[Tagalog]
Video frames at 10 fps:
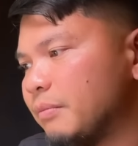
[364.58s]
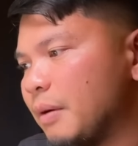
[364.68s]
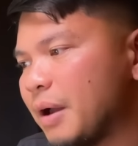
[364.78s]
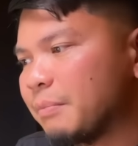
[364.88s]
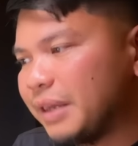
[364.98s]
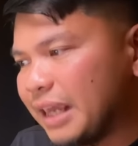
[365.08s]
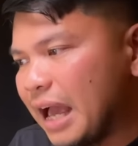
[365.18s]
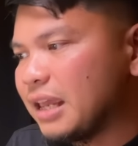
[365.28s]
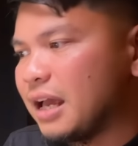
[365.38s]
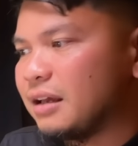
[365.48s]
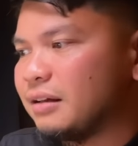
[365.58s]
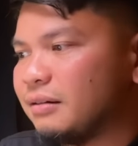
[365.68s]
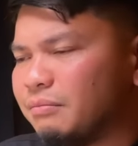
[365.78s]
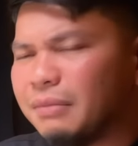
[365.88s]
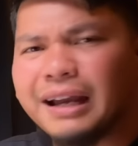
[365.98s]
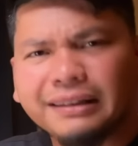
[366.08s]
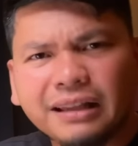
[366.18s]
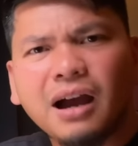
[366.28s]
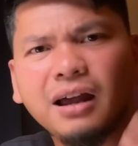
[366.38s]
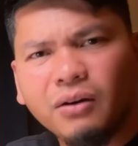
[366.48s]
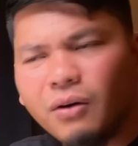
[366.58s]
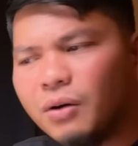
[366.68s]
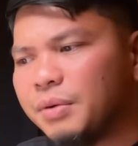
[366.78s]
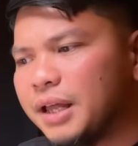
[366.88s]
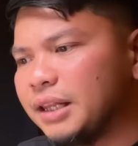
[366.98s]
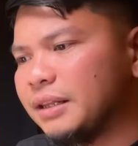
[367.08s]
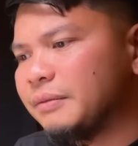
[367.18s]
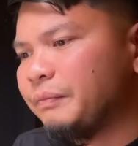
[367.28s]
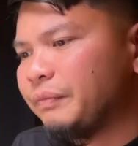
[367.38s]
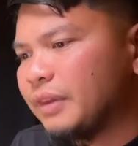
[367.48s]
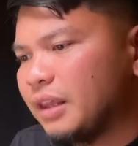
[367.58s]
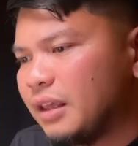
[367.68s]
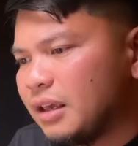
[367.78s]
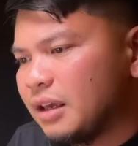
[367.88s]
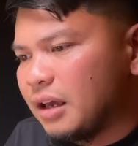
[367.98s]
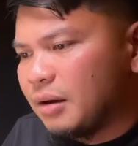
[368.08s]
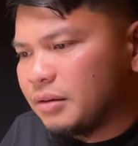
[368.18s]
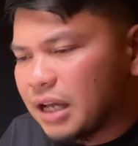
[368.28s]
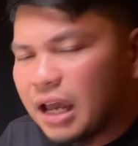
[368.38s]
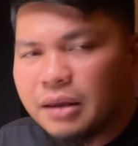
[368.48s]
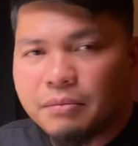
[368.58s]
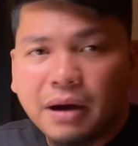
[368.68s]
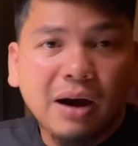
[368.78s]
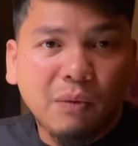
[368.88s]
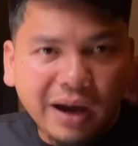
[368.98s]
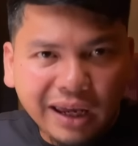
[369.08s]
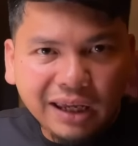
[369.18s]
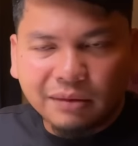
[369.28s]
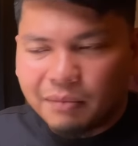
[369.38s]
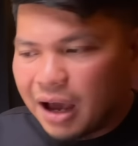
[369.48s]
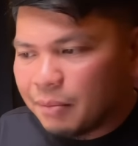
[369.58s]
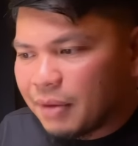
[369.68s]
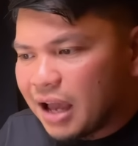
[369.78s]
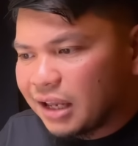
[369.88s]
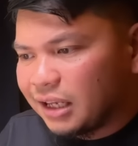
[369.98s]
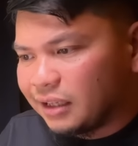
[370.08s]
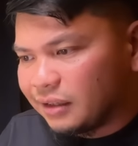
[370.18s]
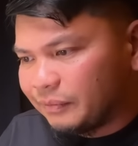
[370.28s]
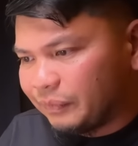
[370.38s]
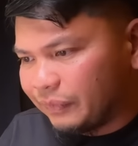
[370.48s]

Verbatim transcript: Mapagbiyaya, maganda ang kalooban. Siya ay maawain, mahabagin.